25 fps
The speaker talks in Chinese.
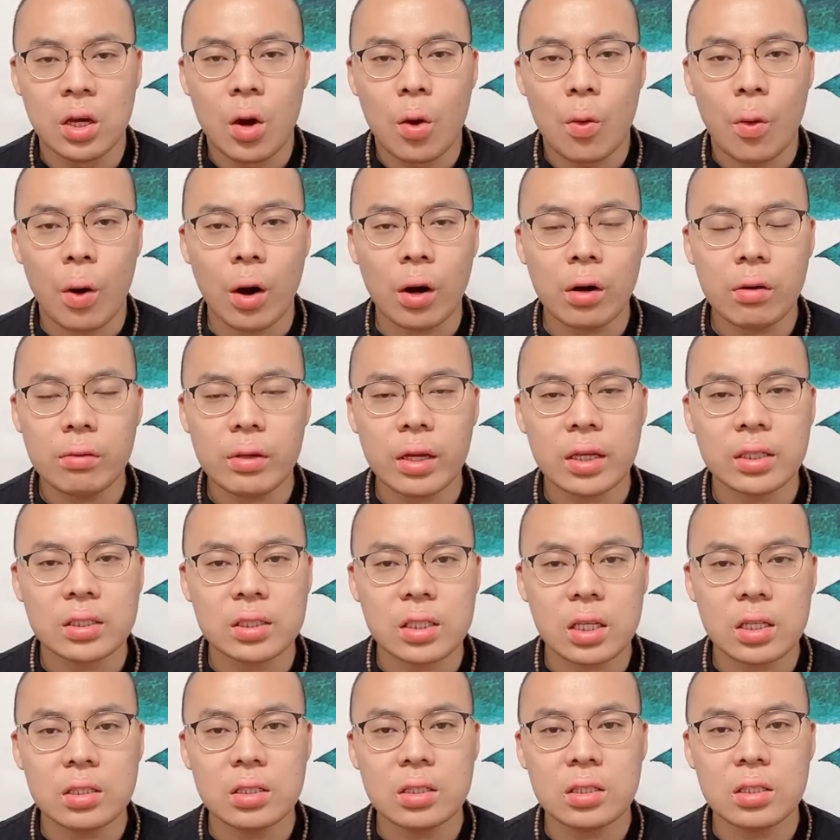黄蓉也
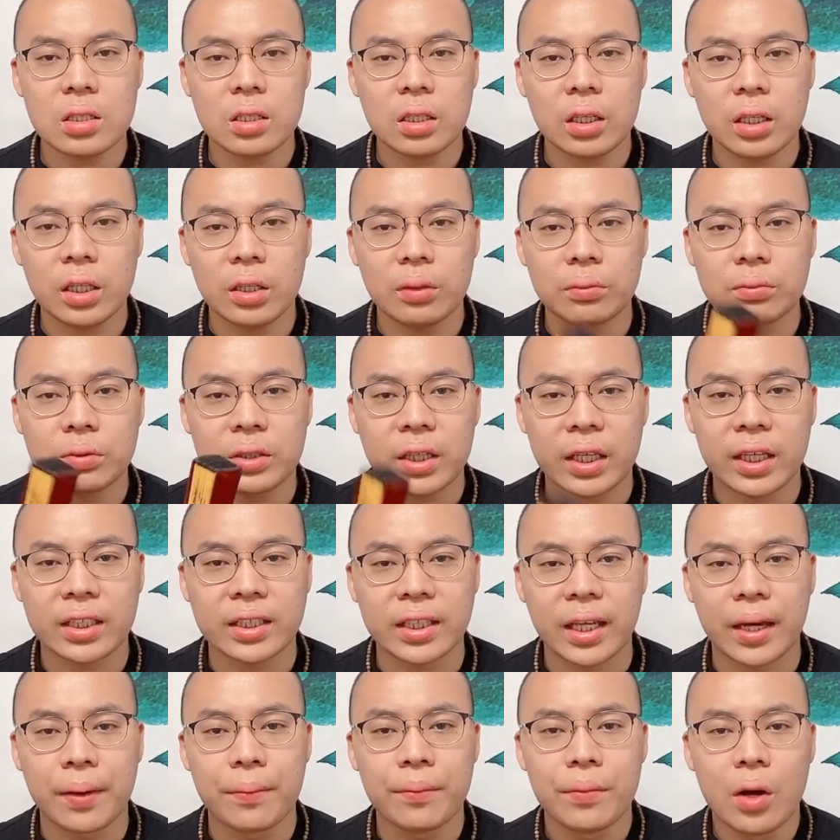正是利用这一
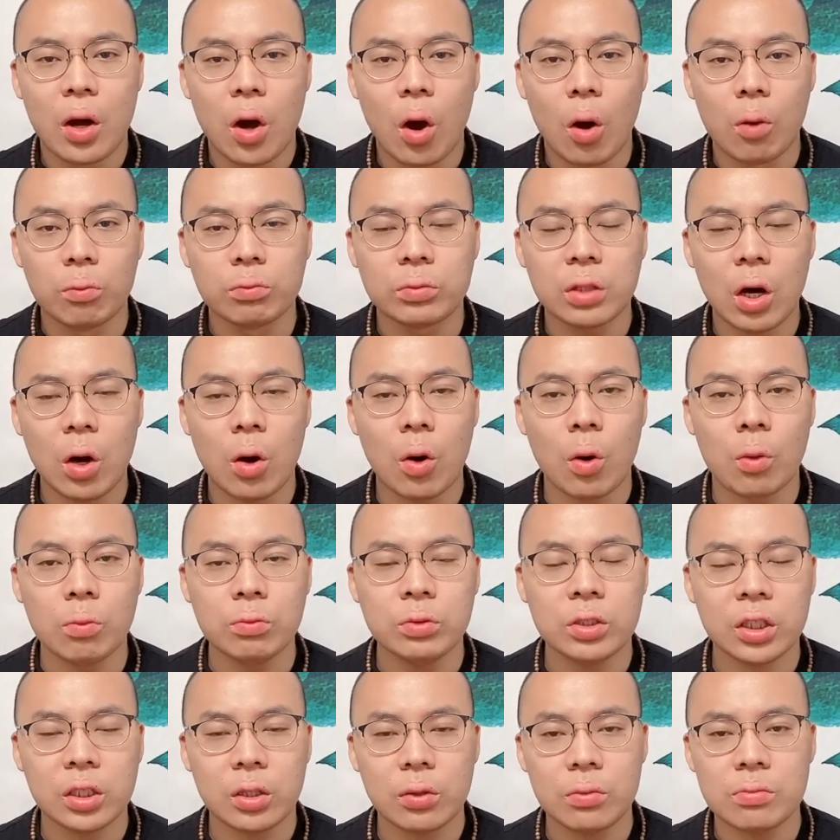点，哄得洪
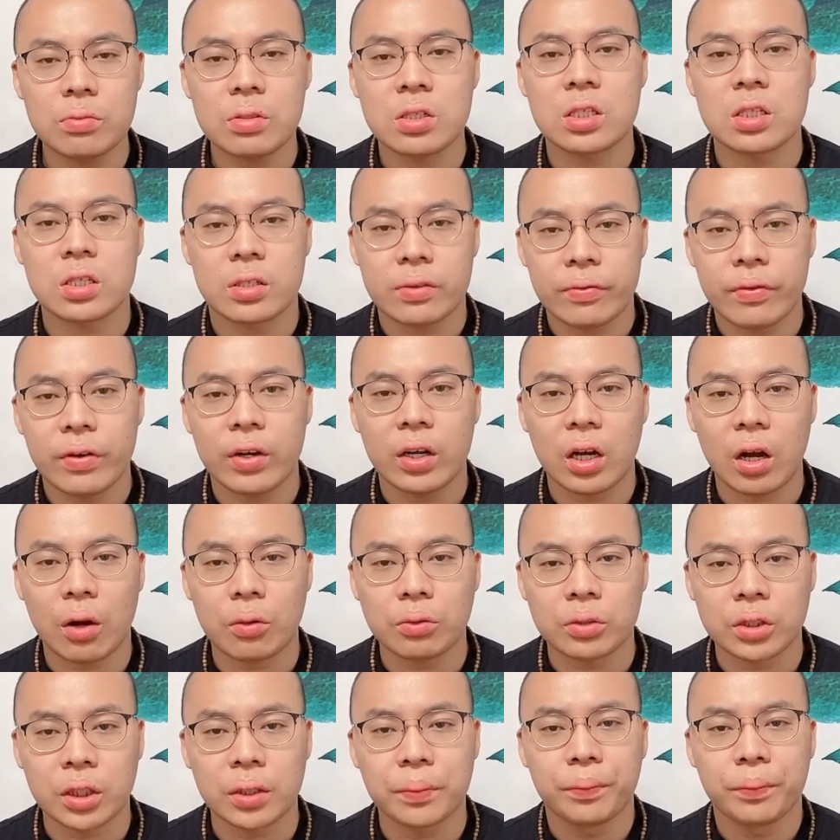七公十分高兴，